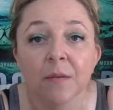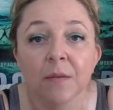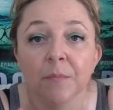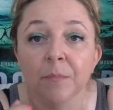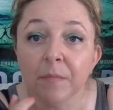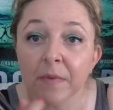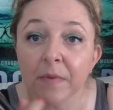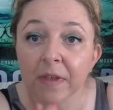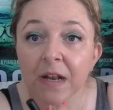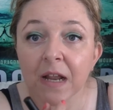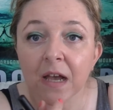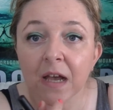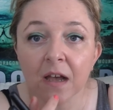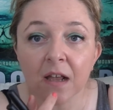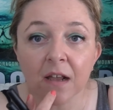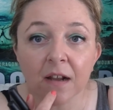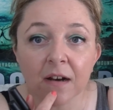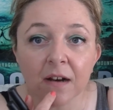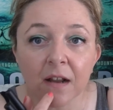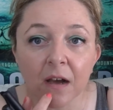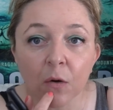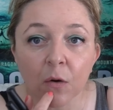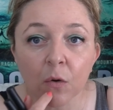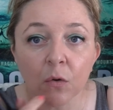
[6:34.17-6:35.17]
Mais
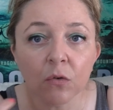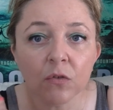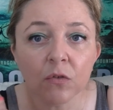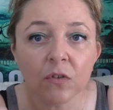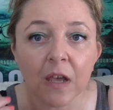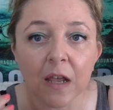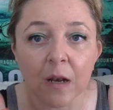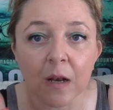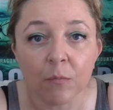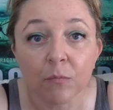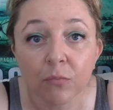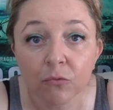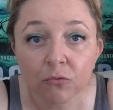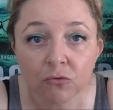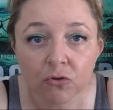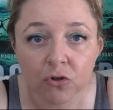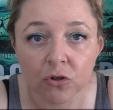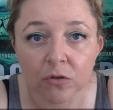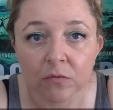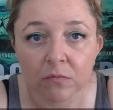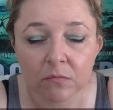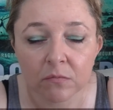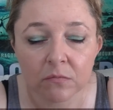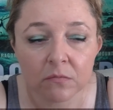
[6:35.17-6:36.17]
la, rose, elle
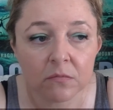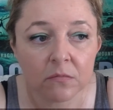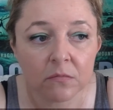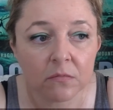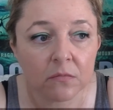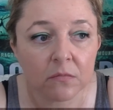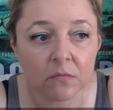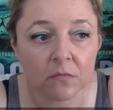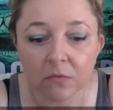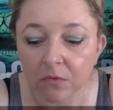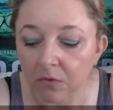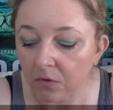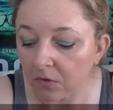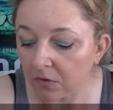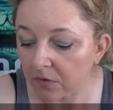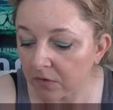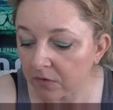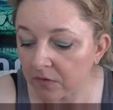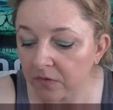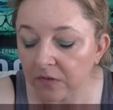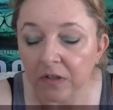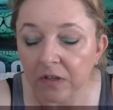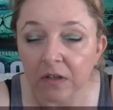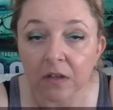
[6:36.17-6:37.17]
bouge.
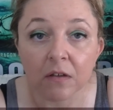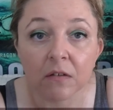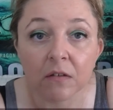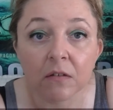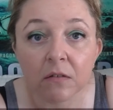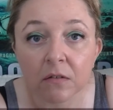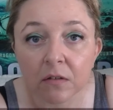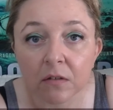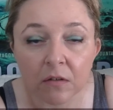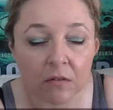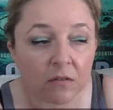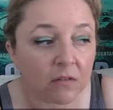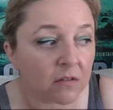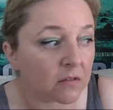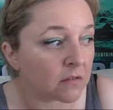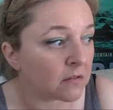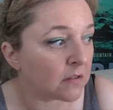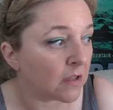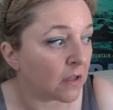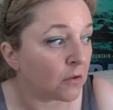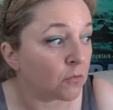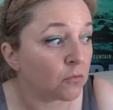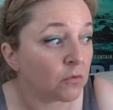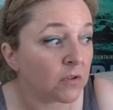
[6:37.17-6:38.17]

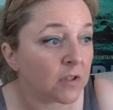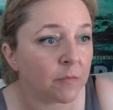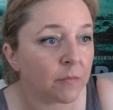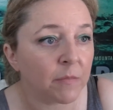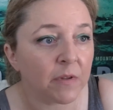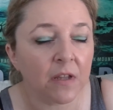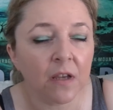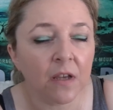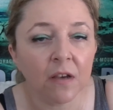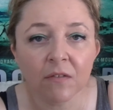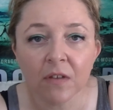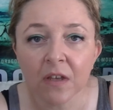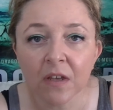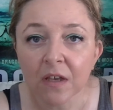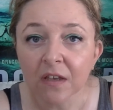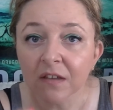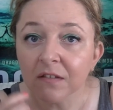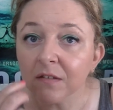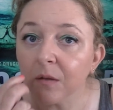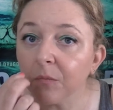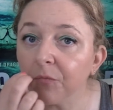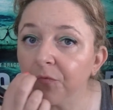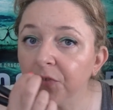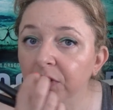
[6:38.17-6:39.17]
c'est un truc qui m'énerve.
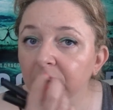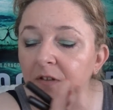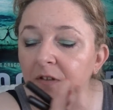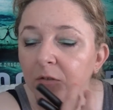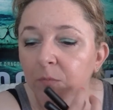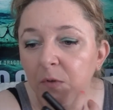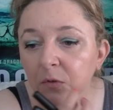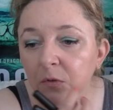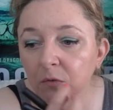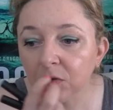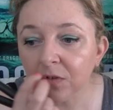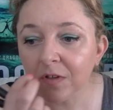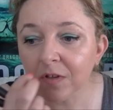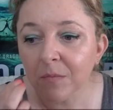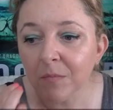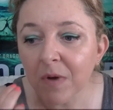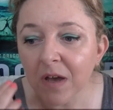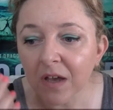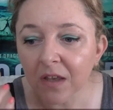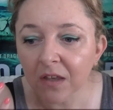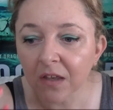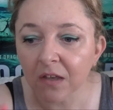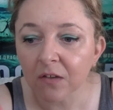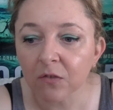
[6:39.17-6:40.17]
Ça me fait une espèce de
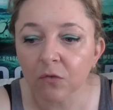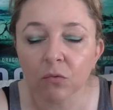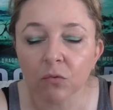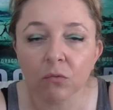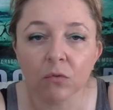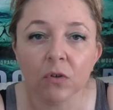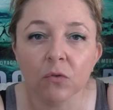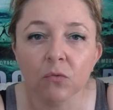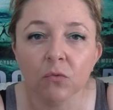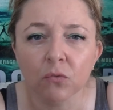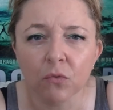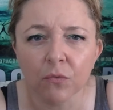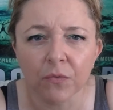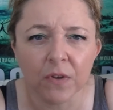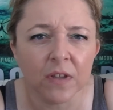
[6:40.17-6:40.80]
démarcation et tout.